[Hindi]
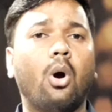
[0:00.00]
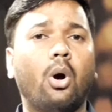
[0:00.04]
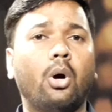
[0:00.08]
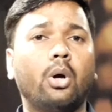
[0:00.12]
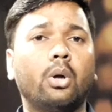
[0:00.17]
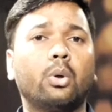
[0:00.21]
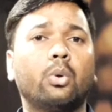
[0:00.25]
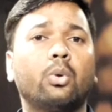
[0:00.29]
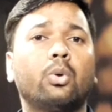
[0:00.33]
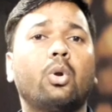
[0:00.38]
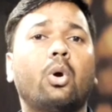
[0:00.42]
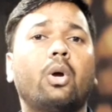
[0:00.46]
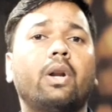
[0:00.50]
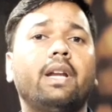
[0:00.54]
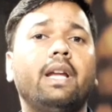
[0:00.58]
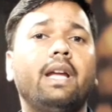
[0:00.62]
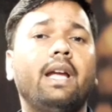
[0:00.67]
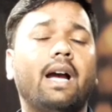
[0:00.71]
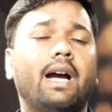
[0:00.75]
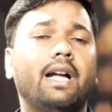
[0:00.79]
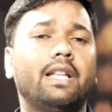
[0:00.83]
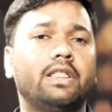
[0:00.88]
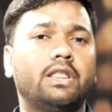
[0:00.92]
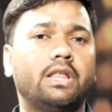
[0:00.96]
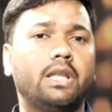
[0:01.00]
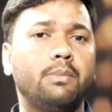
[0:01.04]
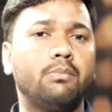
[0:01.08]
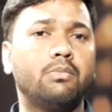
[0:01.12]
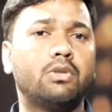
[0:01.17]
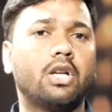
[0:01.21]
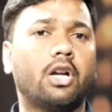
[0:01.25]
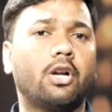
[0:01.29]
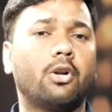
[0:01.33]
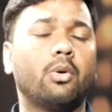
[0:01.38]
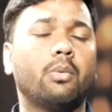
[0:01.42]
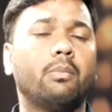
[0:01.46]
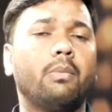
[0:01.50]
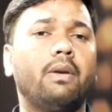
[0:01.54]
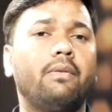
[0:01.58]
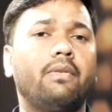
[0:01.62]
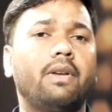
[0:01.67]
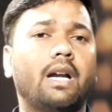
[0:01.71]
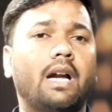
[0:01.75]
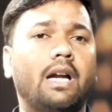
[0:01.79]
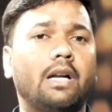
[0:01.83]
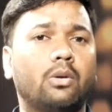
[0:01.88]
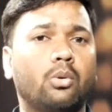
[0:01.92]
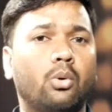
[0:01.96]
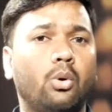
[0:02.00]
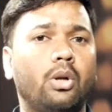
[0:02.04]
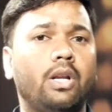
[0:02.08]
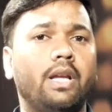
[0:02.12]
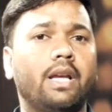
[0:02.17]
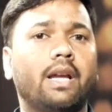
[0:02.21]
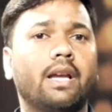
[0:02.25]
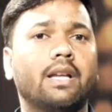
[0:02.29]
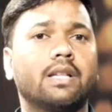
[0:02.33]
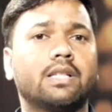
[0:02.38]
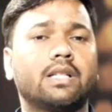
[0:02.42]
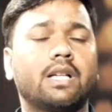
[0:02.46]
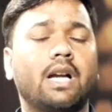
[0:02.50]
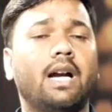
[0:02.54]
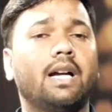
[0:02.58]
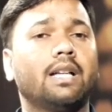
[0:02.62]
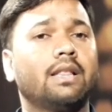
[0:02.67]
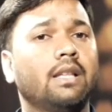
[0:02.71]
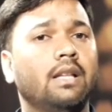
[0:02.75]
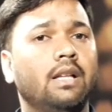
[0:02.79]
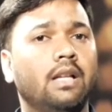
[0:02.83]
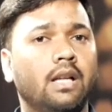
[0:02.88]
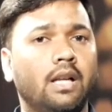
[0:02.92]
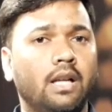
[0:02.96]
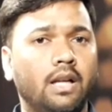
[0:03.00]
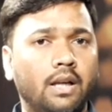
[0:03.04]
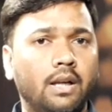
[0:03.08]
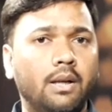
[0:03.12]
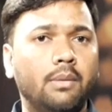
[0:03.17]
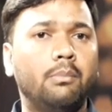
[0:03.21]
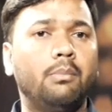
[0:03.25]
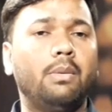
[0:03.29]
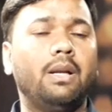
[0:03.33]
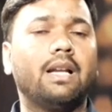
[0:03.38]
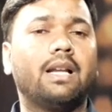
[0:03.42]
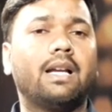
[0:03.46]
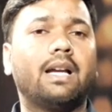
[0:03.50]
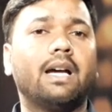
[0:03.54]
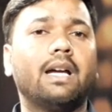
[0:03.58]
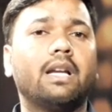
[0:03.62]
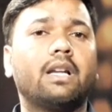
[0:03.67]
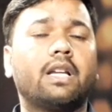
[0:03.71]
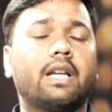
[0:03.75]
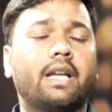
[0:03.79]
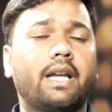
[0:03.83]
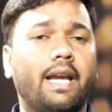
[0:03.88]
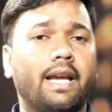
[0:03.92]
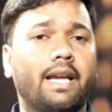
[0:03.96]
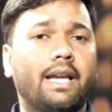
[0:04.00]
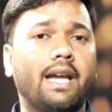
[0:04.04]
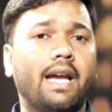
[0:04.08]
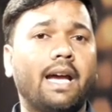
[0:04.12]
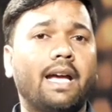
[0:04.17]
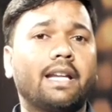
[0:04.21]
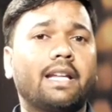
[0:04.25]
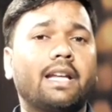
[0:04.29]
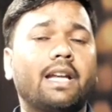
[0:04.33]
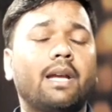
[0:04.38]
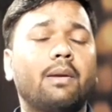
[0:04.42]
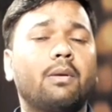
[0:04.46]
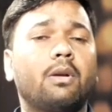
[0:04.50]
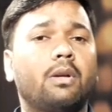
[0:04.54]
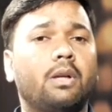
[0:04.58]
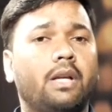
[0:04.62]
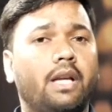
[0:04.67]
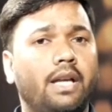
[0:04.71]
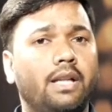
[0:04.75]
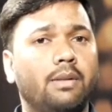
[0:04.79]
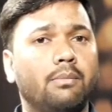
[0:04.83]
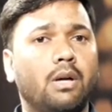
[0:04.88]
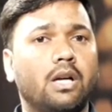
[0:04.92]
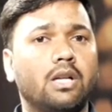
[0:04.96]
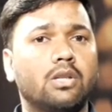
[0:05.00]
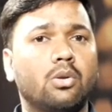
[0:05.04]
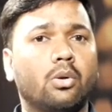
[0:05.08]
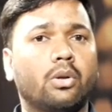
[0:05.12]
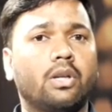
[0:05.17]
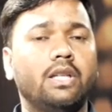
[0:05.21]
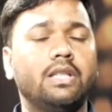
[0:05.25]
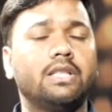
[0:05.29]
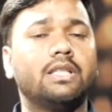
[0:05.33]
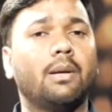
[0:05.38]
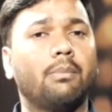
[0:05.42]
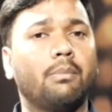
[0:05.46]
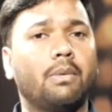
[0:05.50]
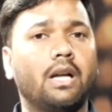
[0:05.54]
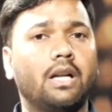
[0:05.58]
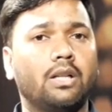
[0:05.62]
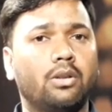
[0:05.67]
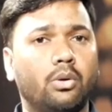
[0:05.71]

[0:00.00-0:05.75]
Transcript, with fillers: और उन्होंने अंतिम क्षणों में विराट कोहली के साथ मिलकर के के आर के गेंदबाजों की जमकर